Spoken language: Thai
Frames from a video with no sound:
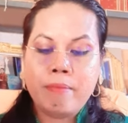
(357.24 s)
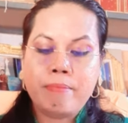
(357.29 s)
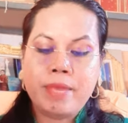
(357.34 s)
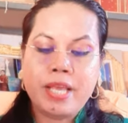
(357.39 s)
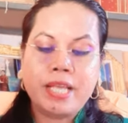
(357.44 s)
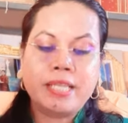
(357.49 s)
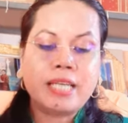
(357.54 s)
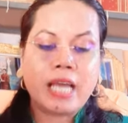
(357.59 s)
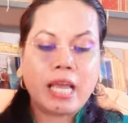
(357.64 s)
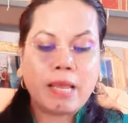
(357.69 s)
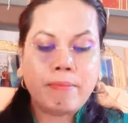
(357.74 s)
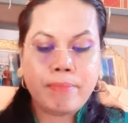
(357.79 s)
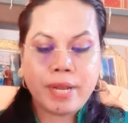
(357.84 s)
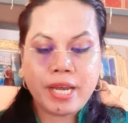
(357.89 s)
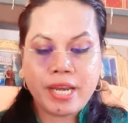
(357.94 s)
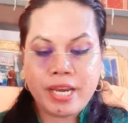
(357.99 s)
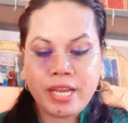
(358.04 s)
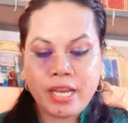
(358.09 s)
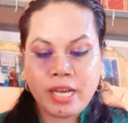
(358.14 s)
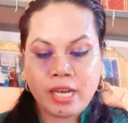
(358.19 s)
มีใจเป็น
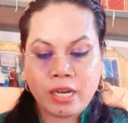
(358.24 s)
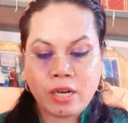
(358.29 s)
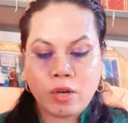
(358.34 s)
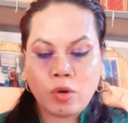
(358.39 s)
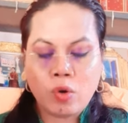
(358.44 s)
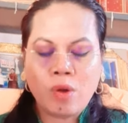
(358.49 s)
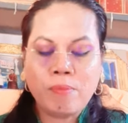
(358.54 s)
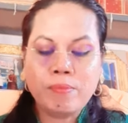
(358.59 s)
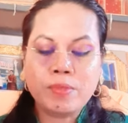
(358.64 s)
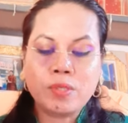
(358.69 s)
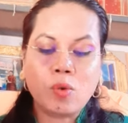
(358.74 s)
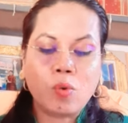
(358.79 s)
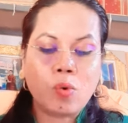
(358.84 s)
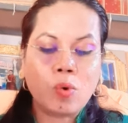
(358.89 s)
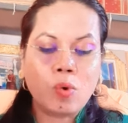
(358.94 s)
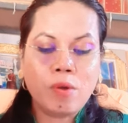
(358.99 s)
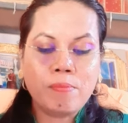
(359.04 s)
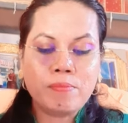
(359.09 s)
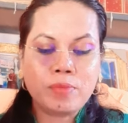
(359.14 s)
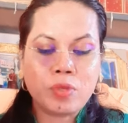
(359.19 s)
หนึ่ง ร่วมสุข
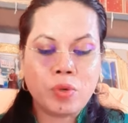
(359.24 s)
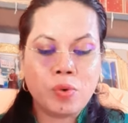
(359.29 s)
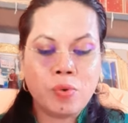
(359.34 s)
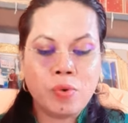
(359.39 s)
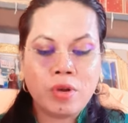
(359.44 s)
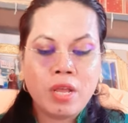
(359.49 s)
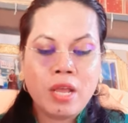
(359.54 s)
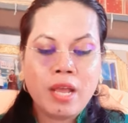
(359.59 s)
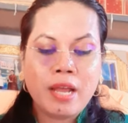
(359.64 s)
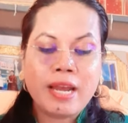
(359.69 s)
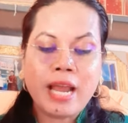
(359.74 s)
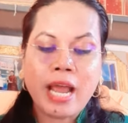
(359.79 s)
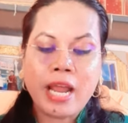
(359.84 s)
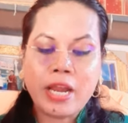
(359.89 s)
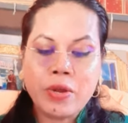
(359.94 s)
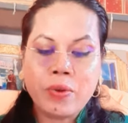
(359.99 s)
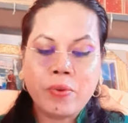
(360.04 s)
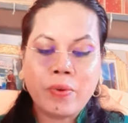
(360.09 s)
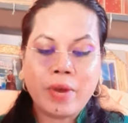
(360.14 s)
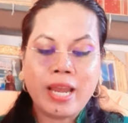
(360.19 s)
ร่วมทุกข์ได้
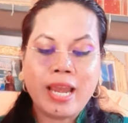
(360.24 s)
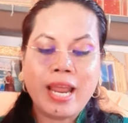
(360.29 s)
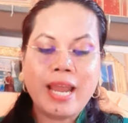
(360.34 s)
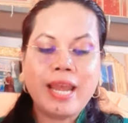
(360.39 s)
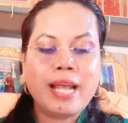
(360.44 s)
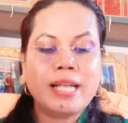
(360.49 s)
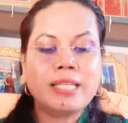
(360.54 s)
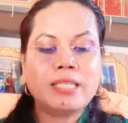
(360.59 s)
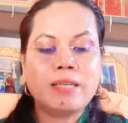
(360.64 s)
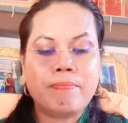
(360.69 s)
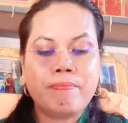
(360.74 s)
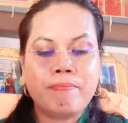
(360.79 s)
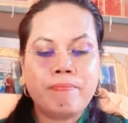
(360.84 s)
ด้วย และน่าจะ